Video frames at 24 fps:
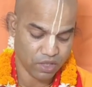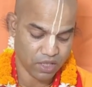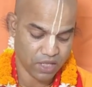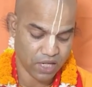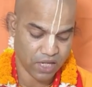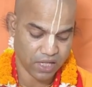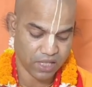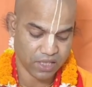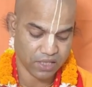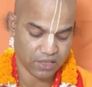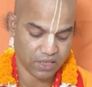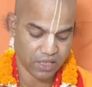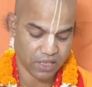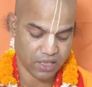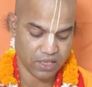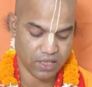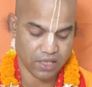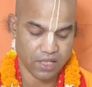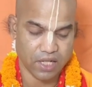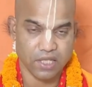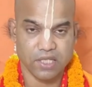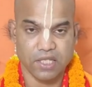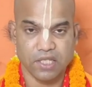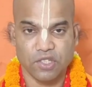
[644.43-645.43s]
কন্যাকে
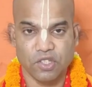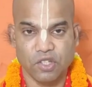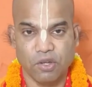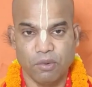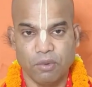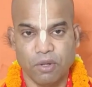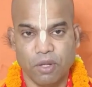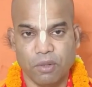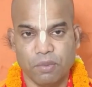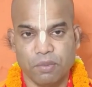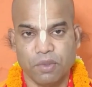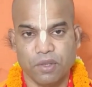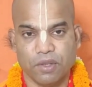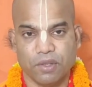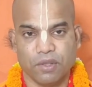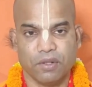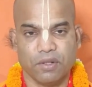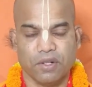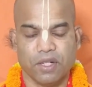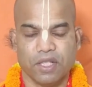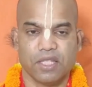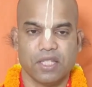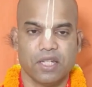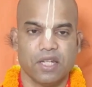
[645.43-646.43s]
তাদের কাছে সমর্পণ
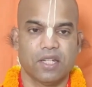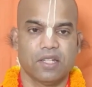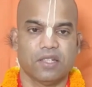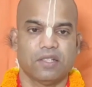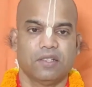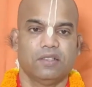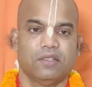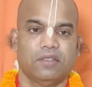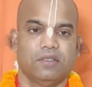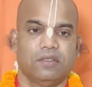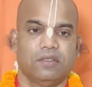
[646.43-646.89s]
করেছিলেন